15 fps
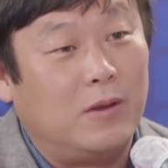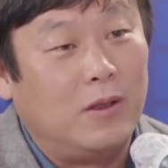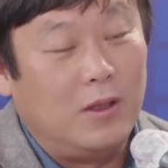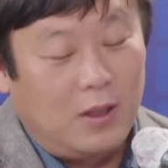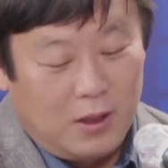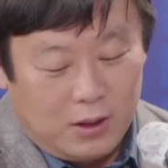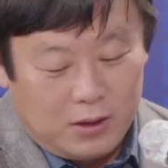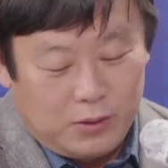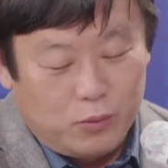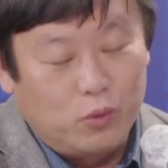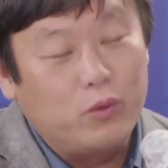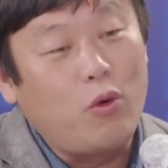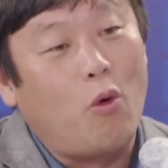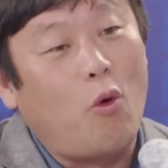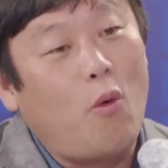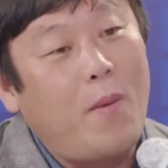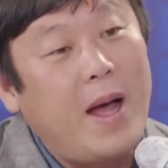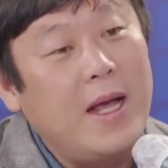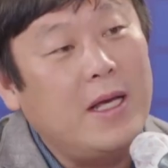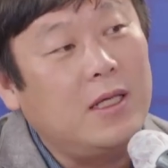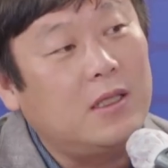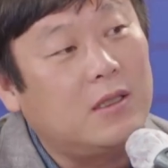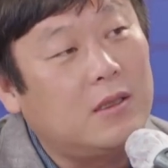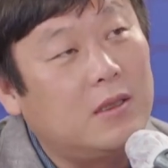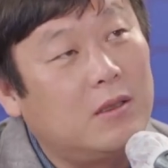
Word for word: 네. 지금 우리 오마이